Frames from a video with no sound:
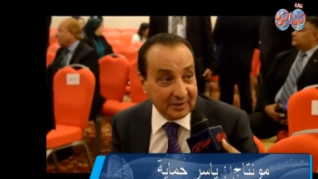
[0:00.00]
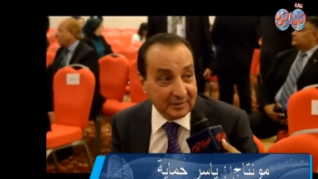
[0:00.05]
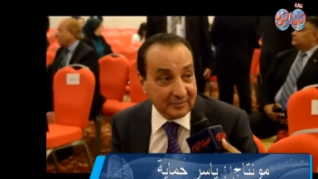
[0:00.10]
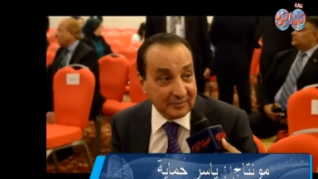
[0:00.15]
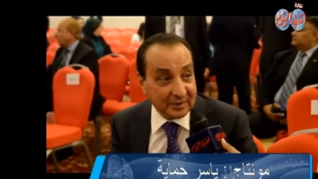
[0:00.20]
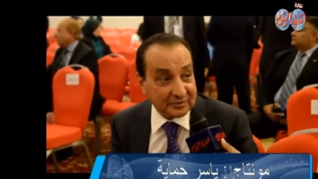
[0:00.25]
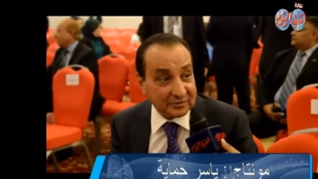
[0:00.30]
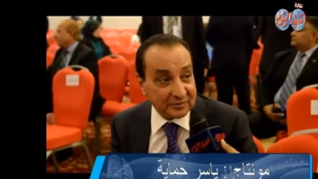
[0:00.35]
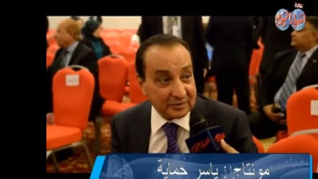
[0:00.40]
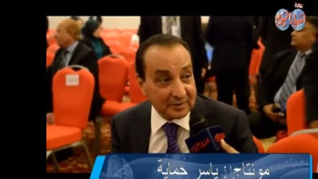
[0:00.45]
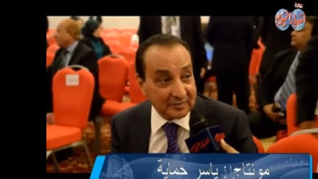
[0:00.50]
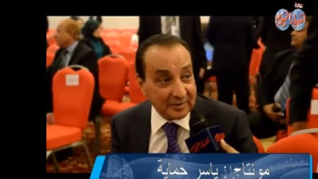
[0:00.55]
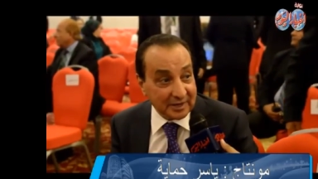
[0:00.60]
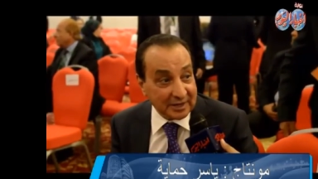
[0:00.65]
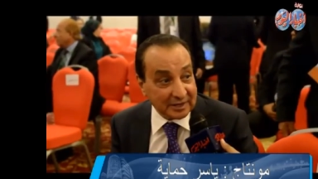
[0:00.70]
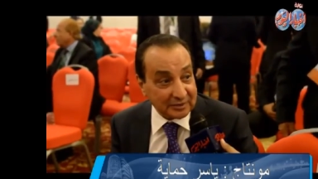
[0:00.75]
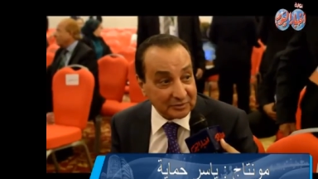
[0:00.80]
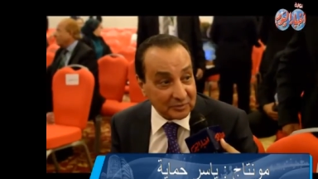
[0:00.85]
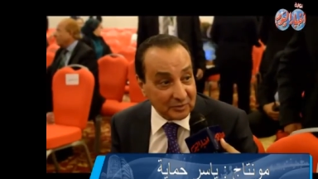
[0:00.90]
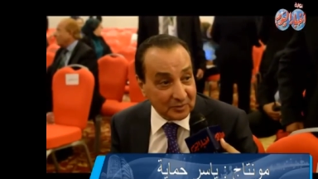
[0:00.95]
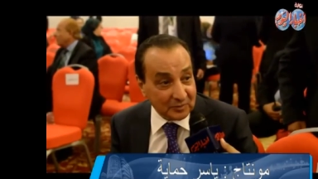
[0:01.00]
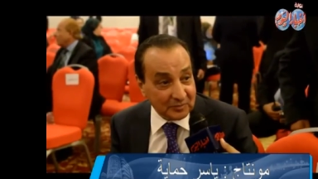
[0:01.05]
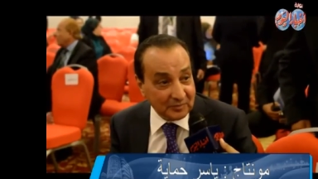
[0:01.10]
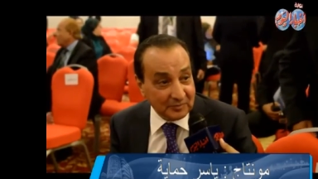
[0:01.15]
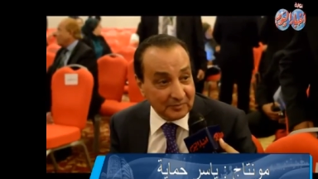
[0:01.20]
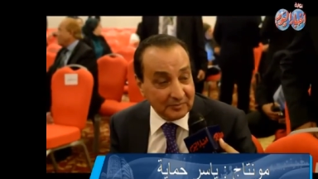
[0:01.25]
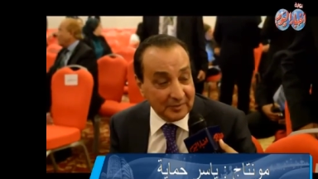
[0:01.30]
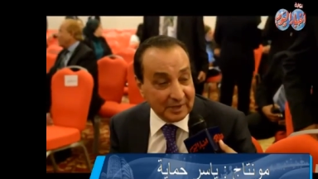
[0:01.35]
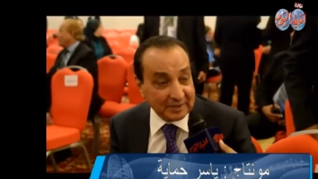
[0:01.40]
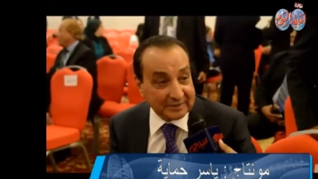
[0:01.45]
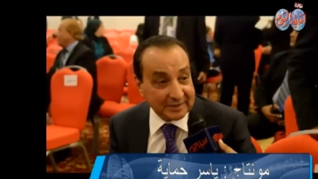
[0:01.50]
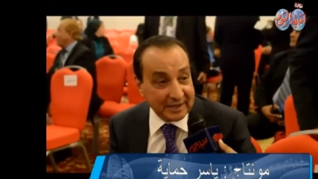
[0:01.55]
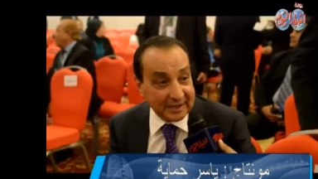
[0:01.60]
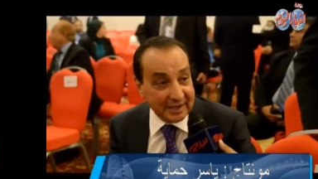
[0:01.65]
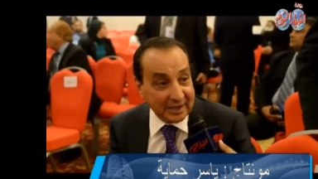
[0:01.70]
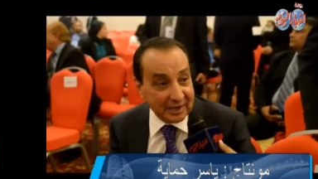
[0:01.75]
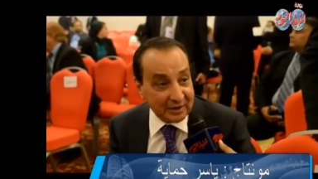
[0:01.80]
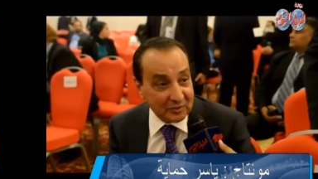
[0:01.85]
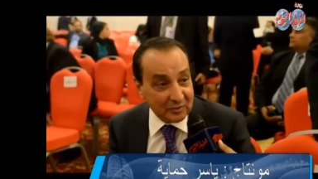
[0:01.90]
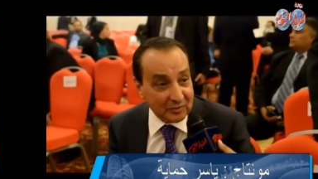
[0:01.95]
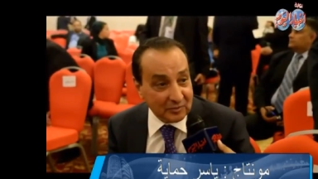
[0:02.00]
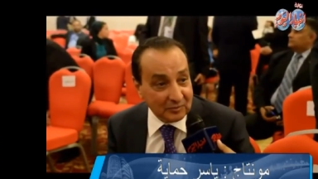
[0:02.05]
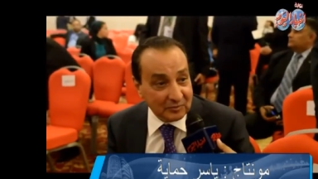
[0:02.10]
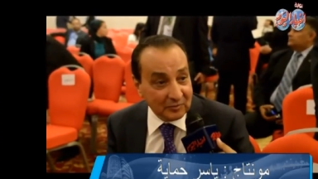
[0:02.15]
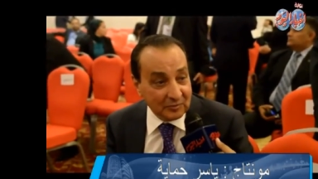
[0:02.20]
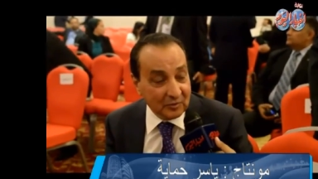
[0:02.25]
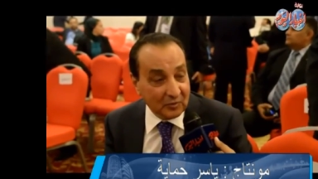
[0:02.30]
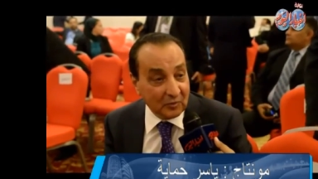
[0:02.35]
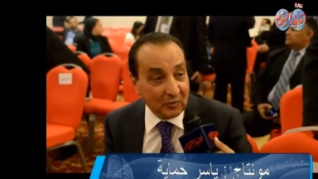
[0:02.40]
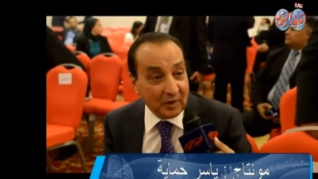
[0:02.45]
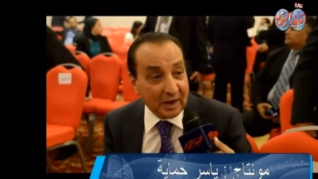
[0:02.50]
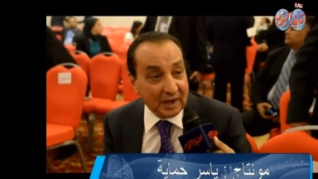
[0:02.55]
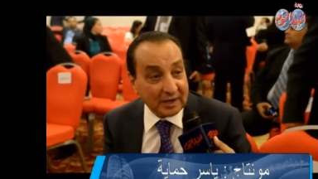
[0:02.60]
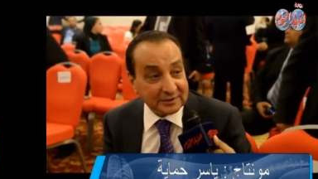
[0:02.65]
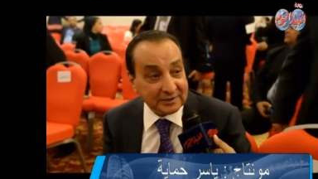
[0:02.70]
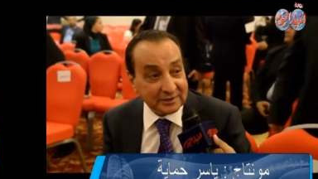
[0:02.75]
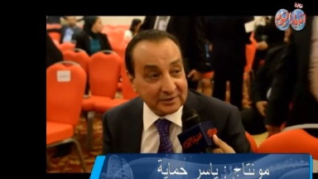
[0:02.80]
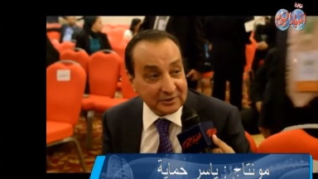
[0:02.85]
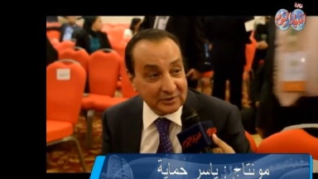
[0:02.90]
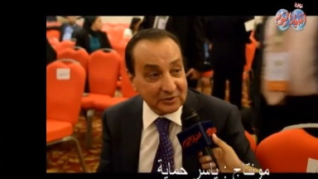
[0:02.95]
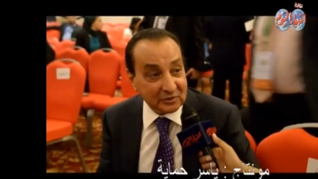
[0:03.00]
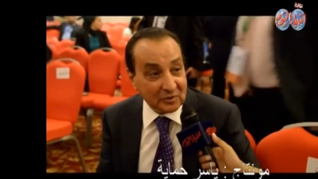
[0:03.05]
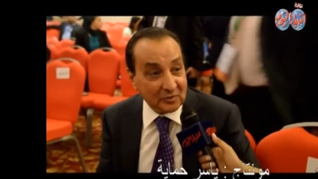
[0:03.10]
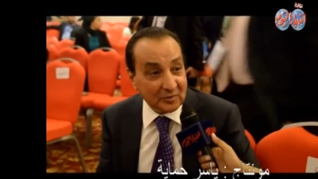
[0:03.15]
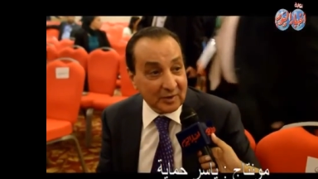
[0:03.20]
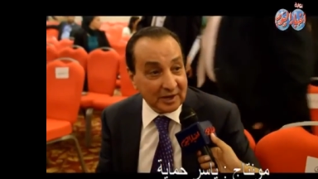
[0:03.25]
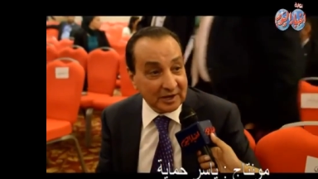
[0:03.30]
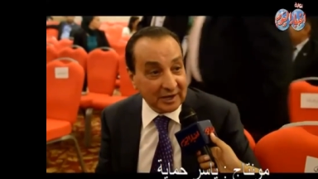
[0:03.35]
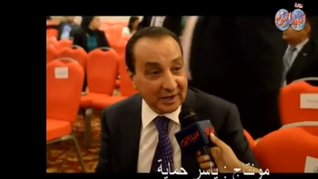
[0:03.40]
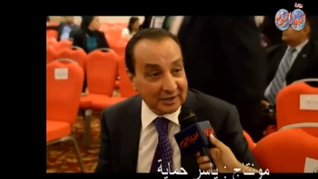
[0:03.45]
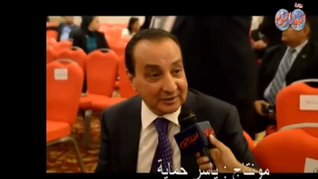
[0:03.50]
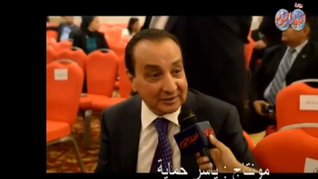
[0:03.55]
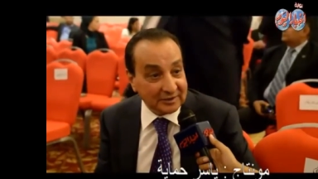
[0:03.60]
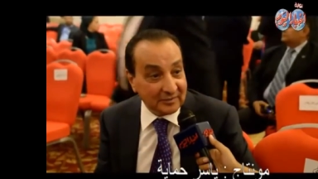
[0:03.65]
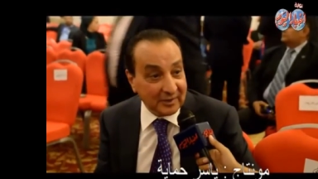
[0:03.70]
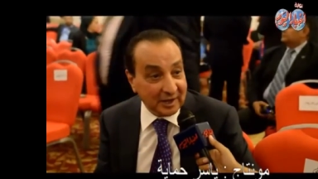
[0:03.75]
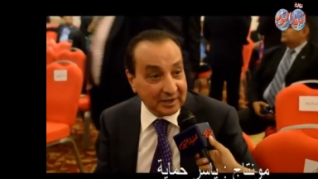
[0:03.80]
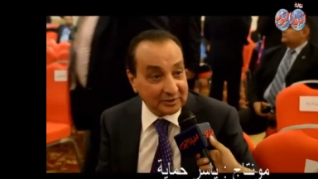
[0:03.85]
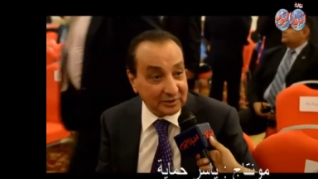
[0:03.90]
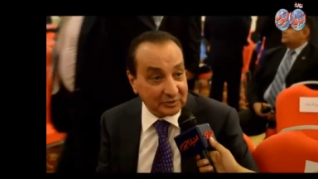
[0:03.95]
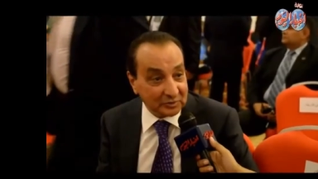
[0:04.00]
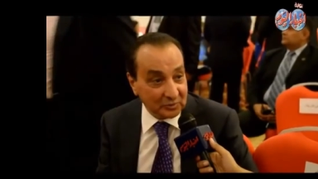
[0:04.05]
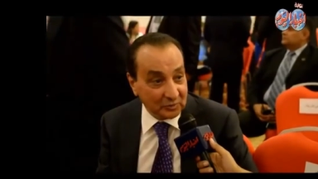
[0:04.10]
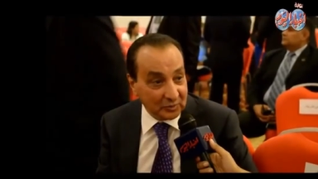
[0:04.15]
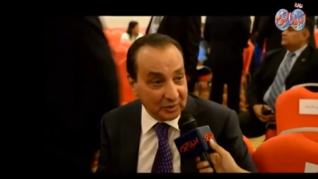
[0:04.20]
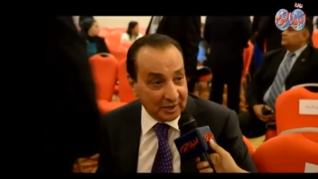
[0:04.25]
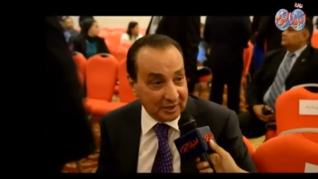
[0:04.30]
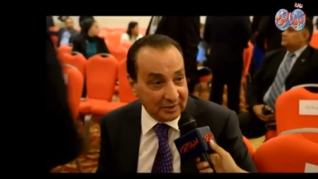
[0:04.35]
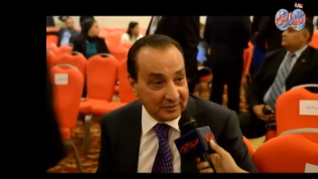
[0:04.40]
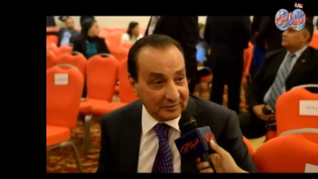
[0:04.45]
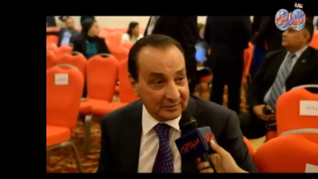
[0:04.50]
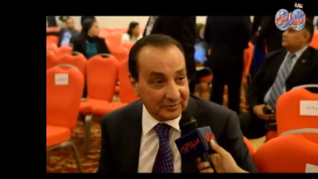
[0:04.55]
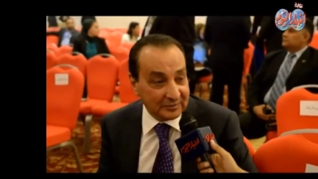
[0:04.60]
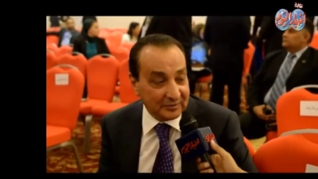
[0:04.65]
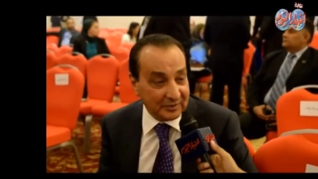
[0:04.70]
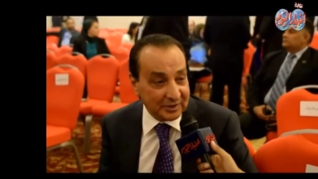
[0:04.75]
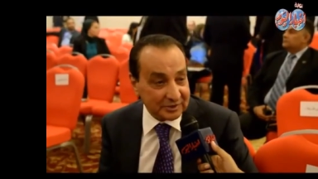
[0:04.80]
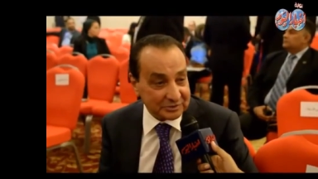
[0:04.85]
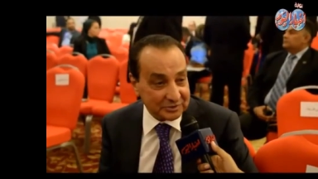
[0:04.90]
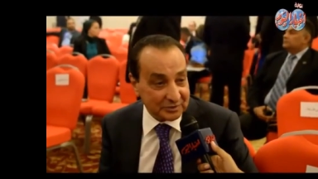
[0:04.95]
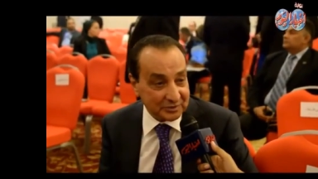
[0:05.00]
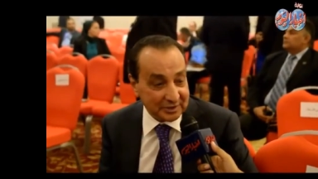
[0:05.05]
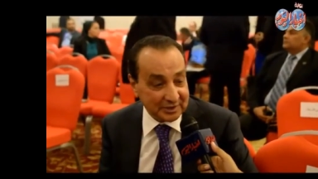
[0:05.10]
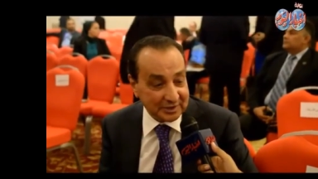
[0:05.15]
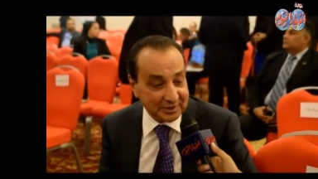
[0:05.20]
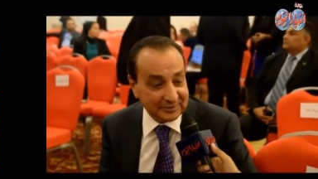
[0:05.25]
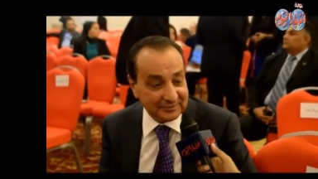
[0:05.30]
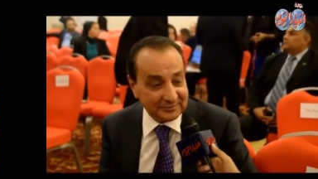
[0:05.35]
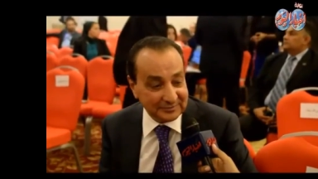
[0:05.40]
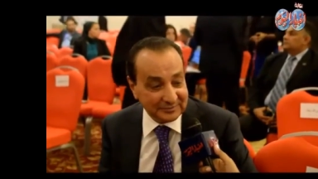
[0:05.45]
مصر بلدكم محتاجاكم وهتديكم على قد ما هتدوها أشكرك